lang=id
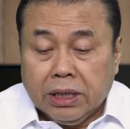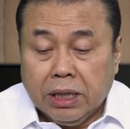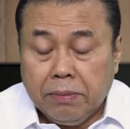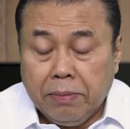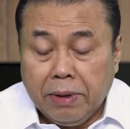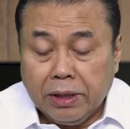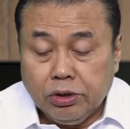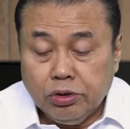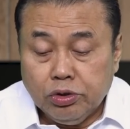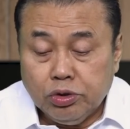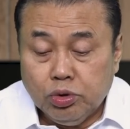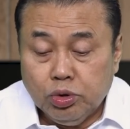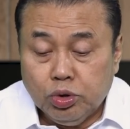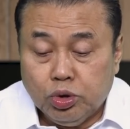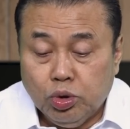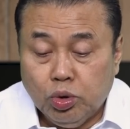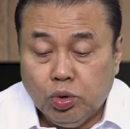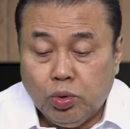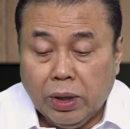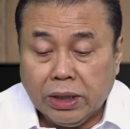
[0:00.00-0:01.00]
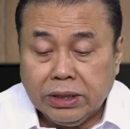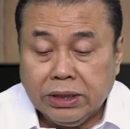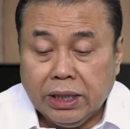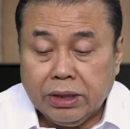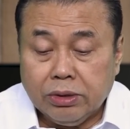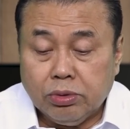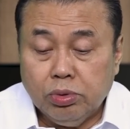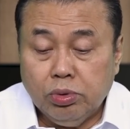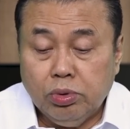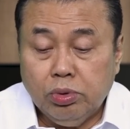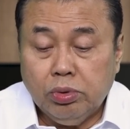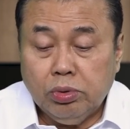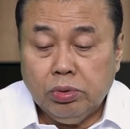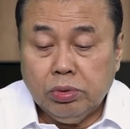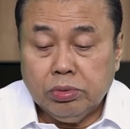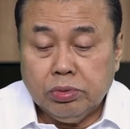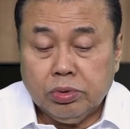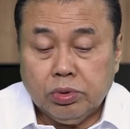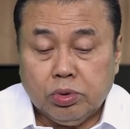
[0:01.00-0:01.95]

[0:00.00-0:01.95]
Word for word: Di Matius 7, 21